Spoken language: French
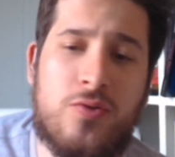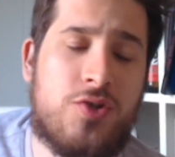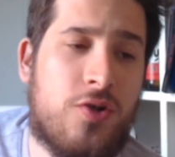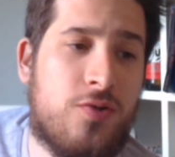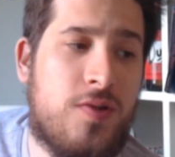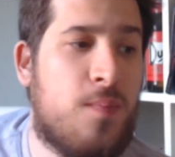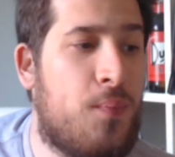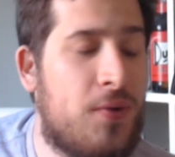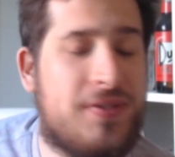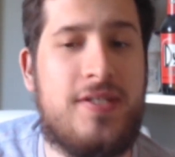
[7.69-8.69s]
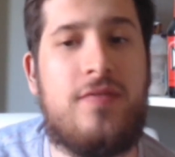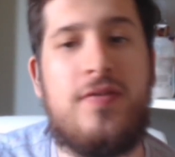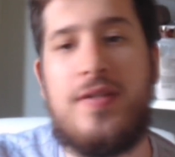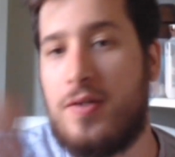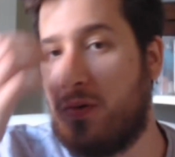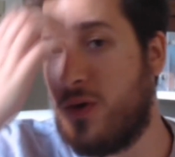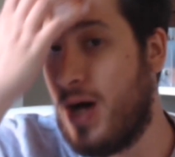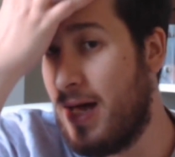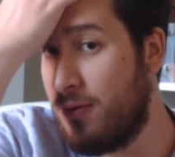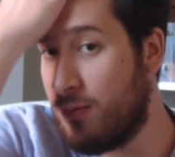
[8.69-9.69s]
Aujourd'hui, une petite vidéo
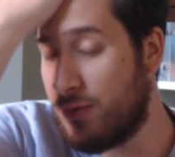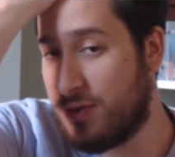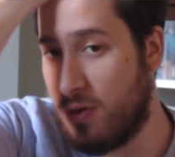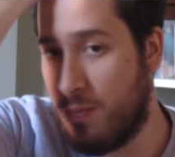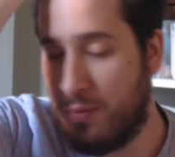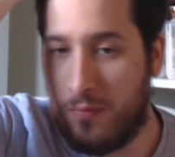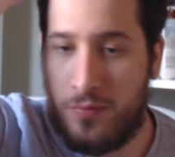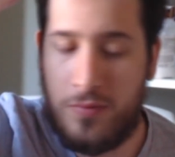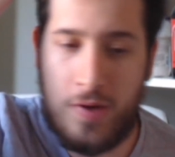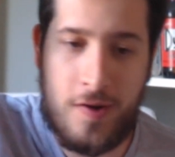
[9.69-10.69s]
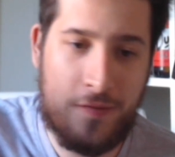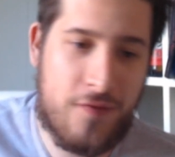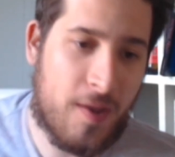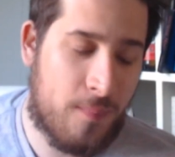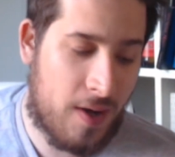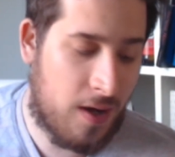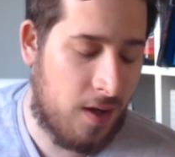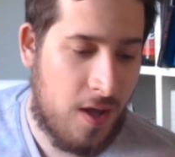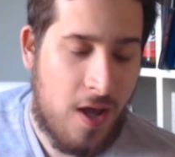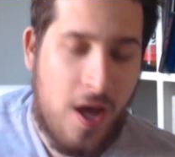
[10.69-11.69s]
annonce pour vous euh, faire
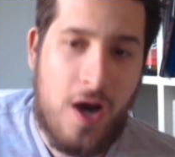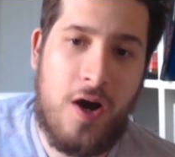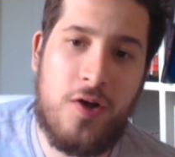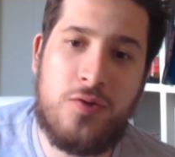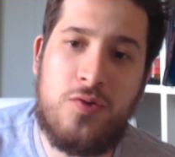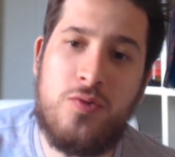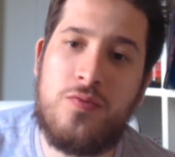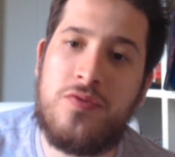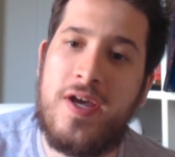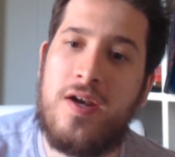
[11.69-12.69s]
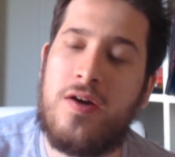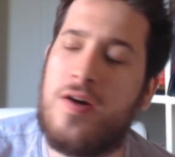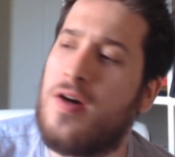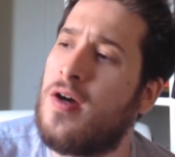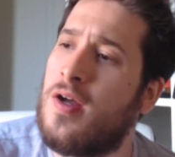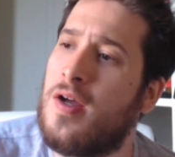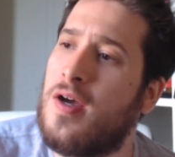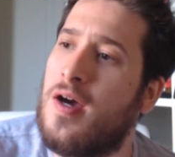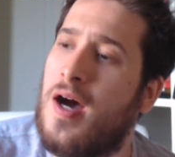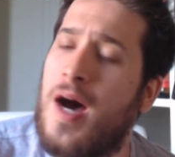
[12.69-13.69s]
part euh, d'une nouvelle euh,
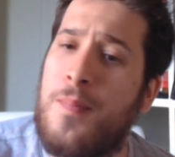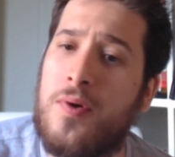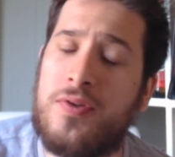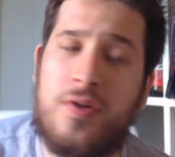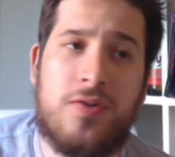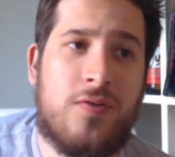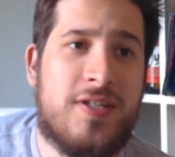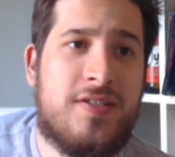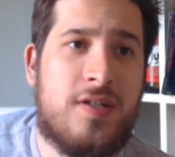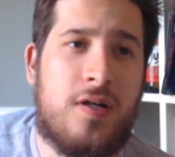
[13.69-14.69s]
importante, on va dire,